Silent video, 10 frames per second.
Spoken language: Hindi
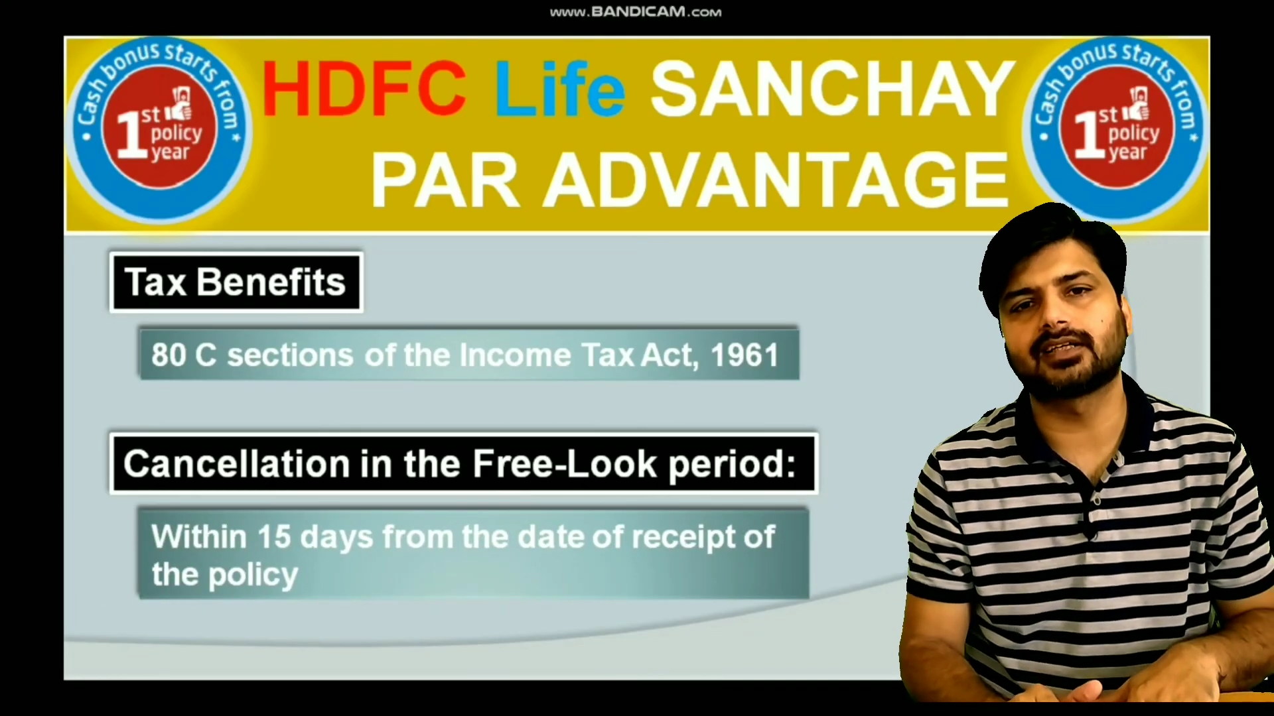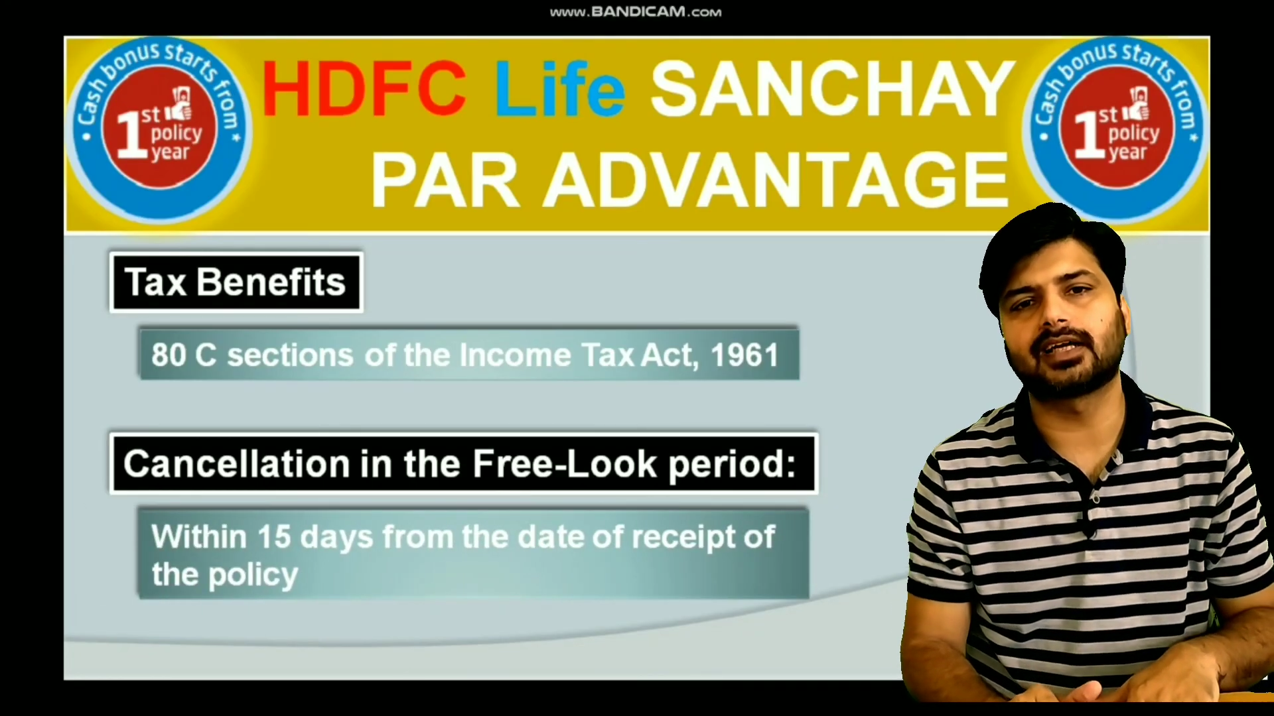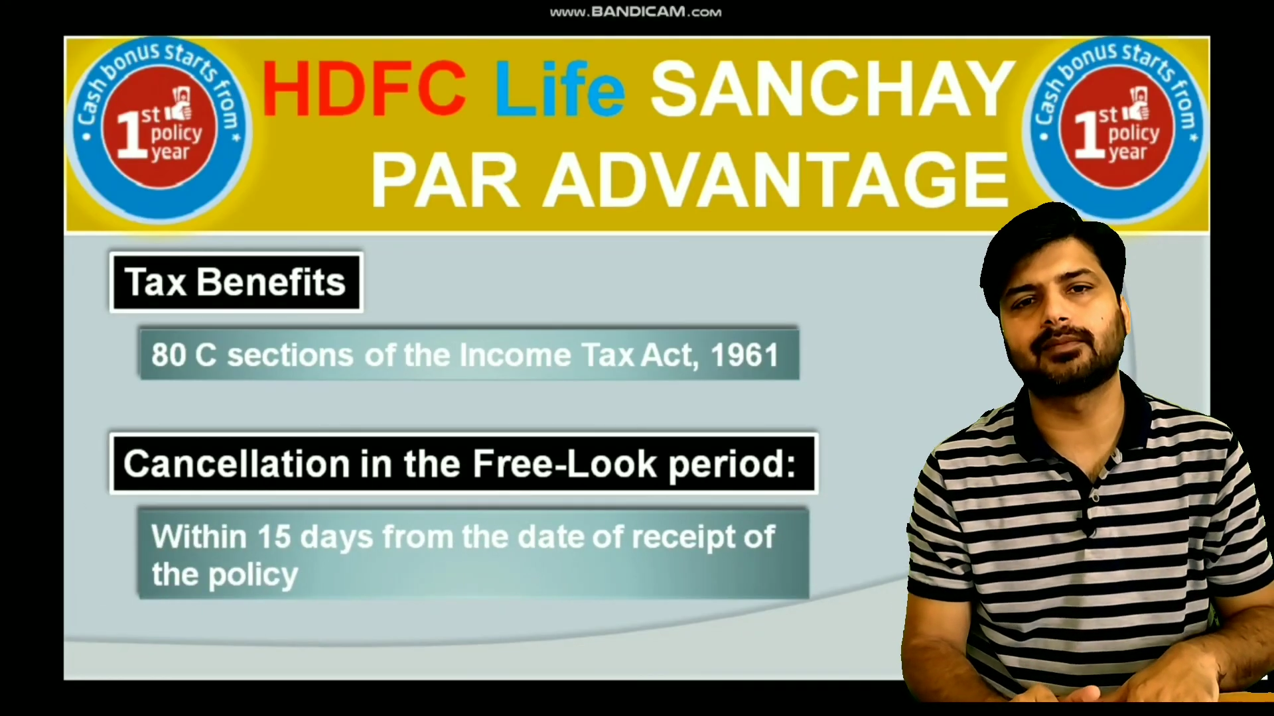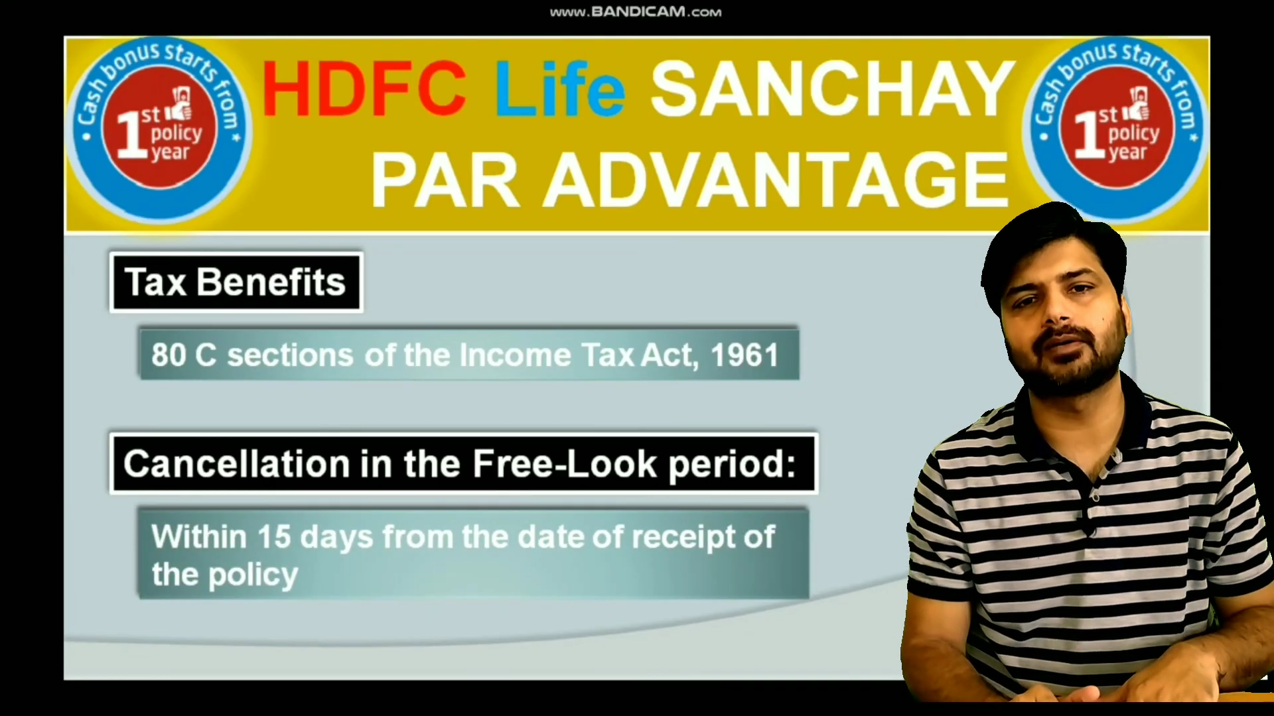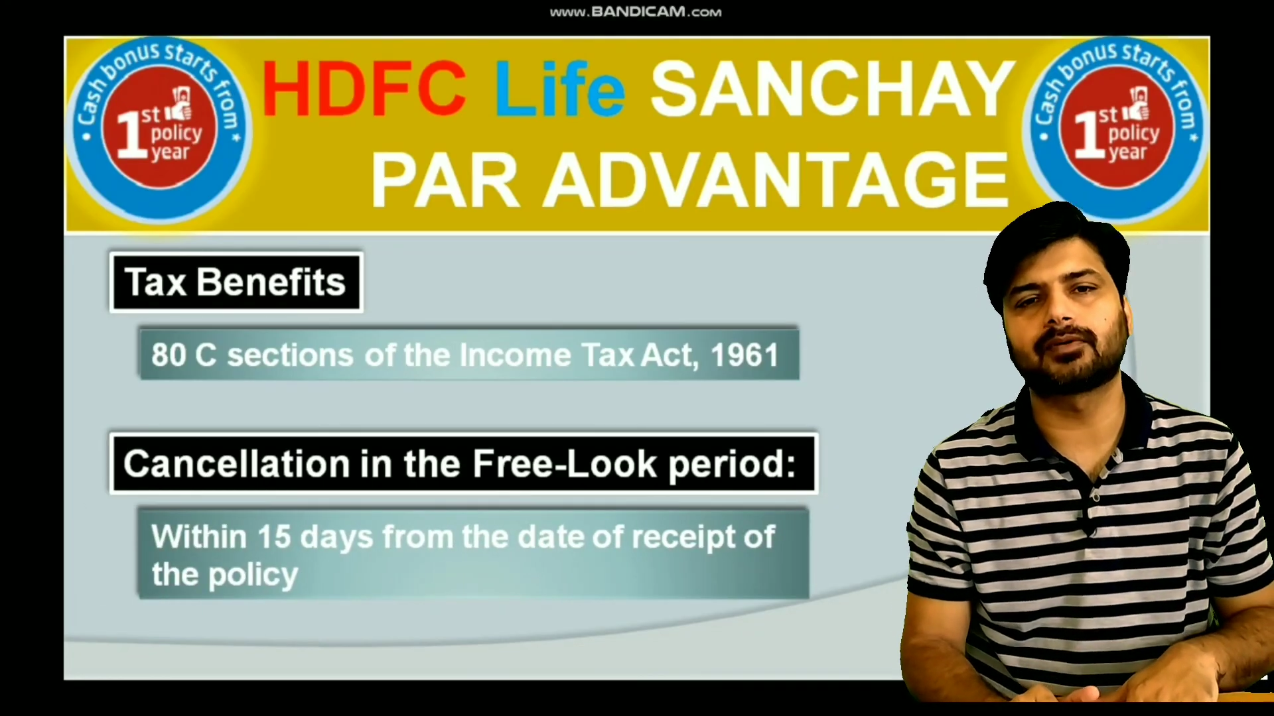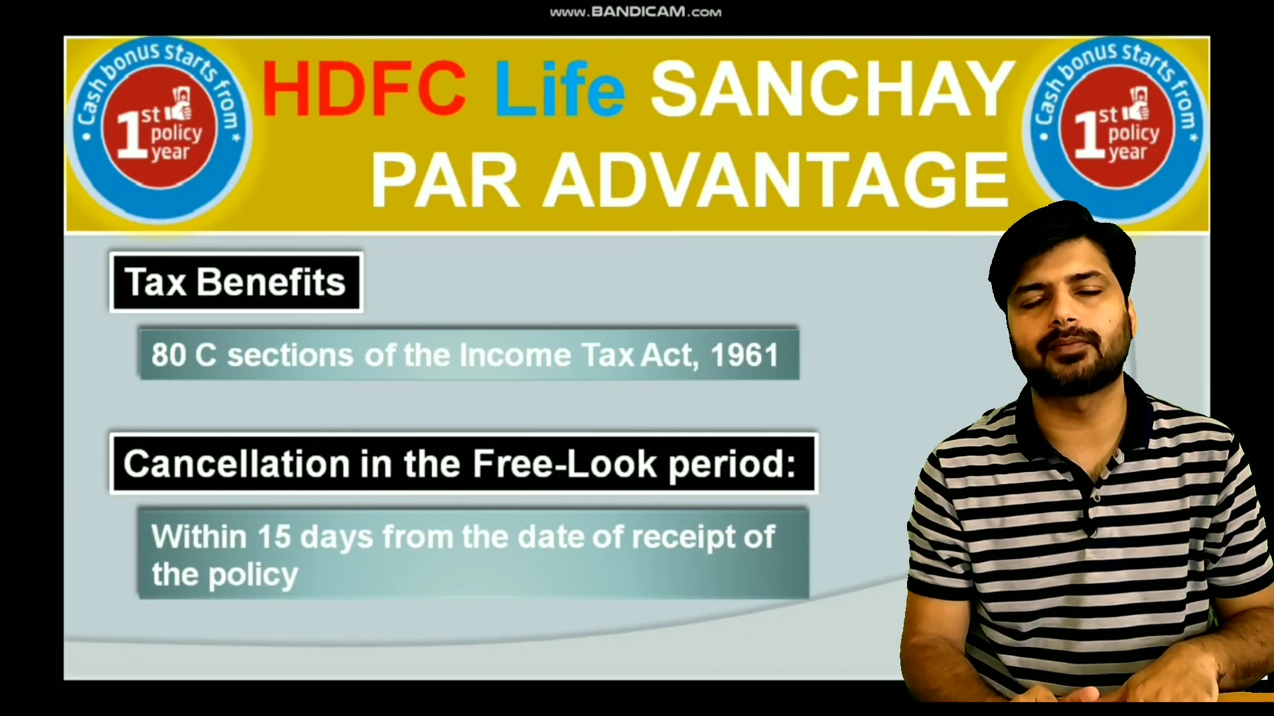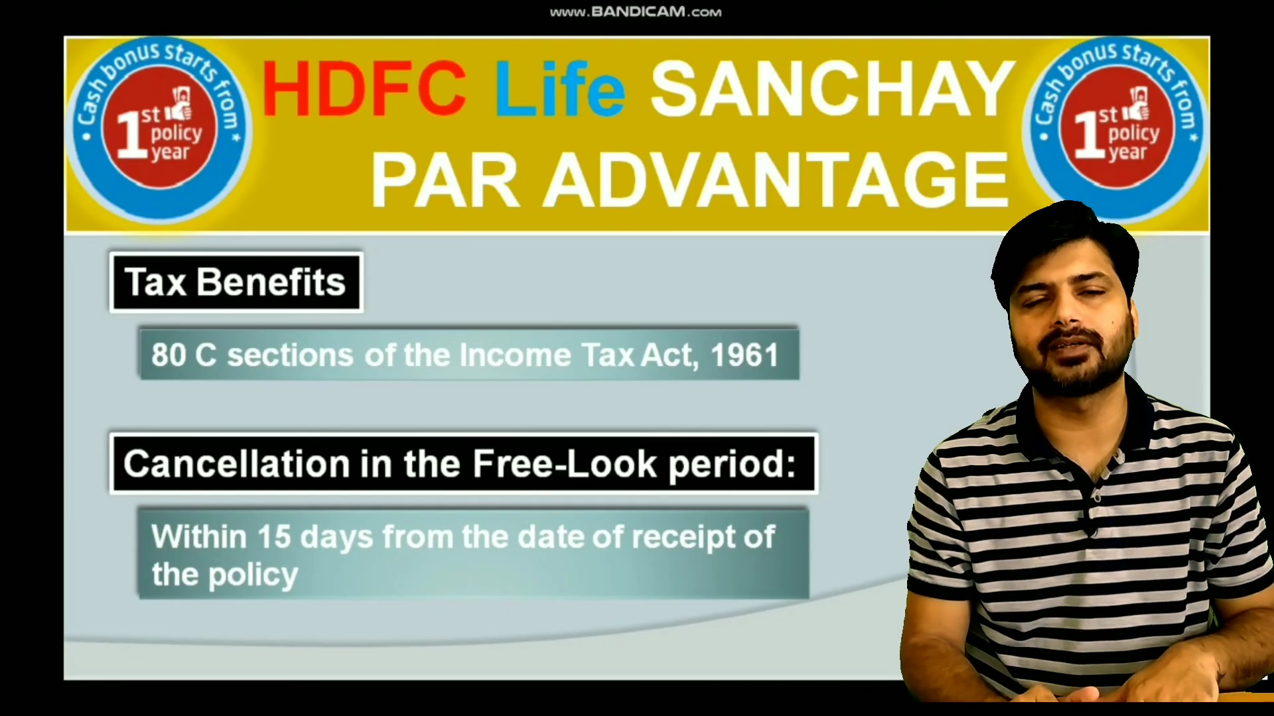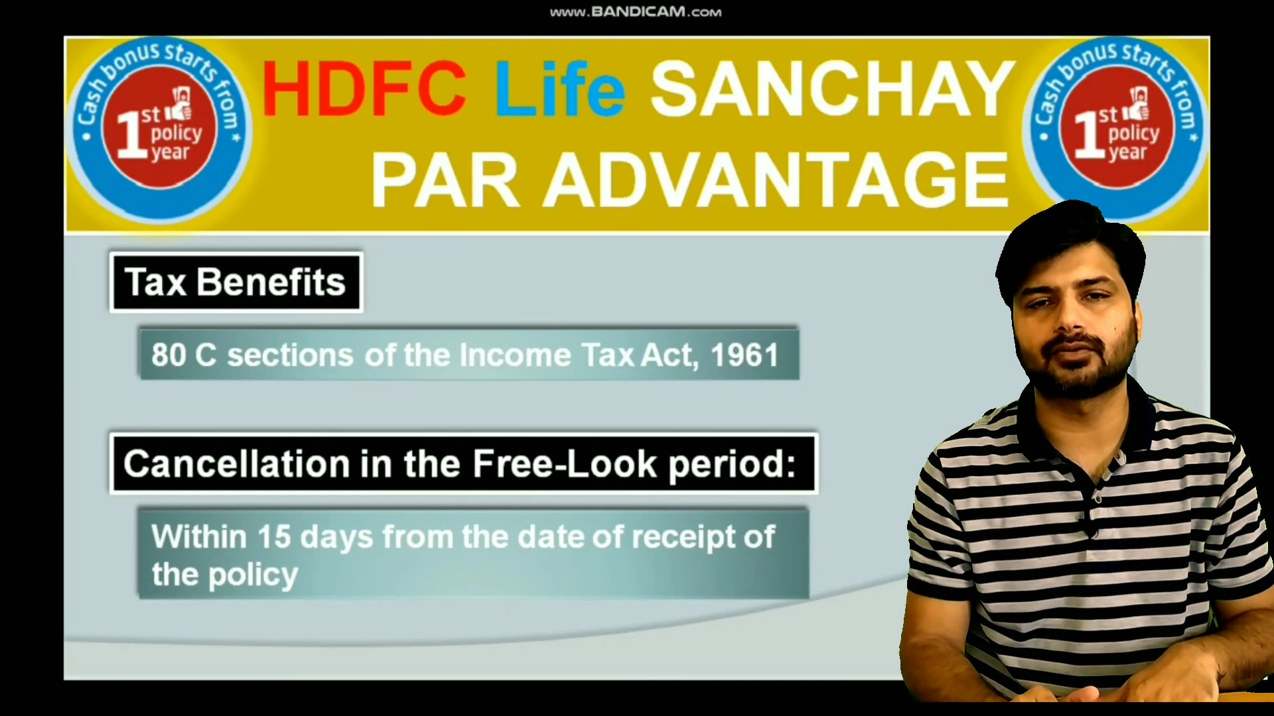का टाइम आपके